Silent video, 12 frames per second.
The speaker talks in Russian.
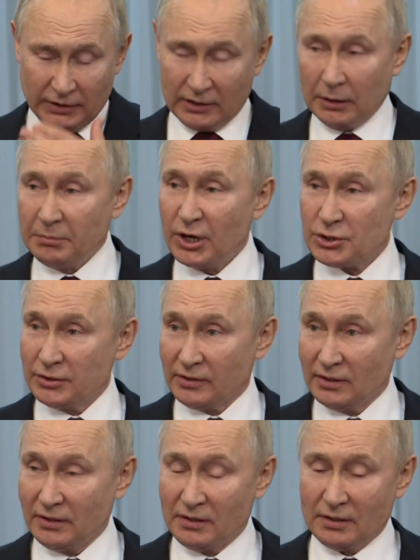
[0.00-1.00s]
так о Брежневе
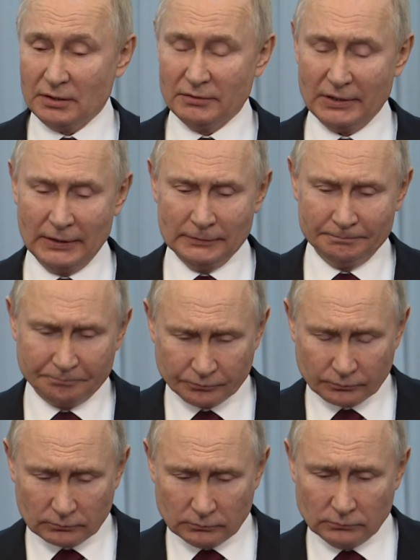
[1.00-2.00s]
когда-то говорили
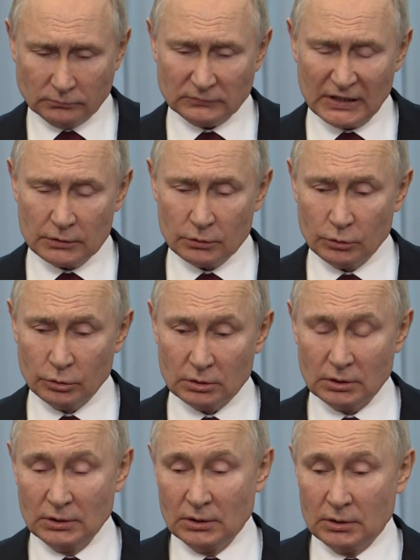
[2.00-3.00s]

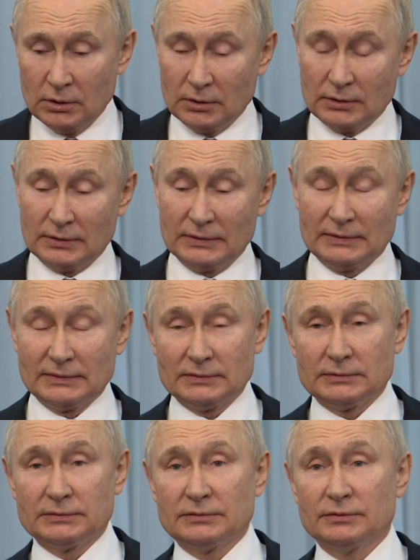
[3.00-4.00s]
но
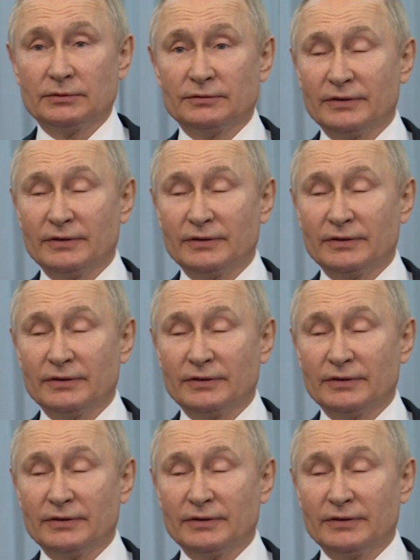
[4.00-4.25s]
э,